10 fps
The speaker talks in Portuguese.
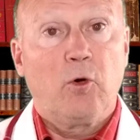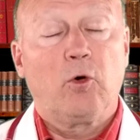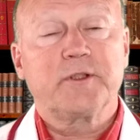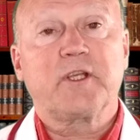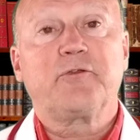
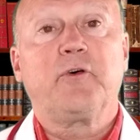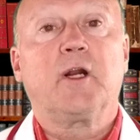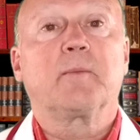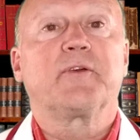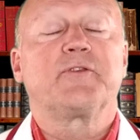Outras
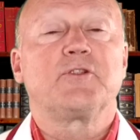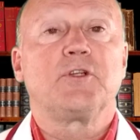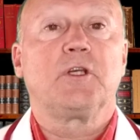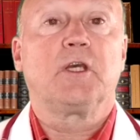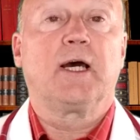formas
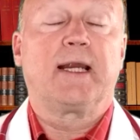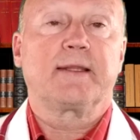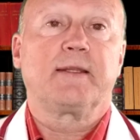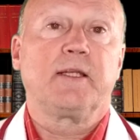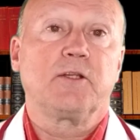de
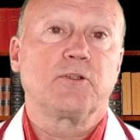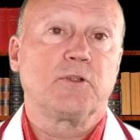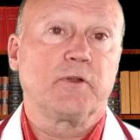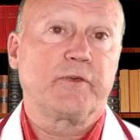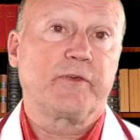
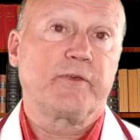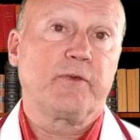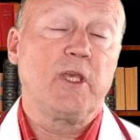artrites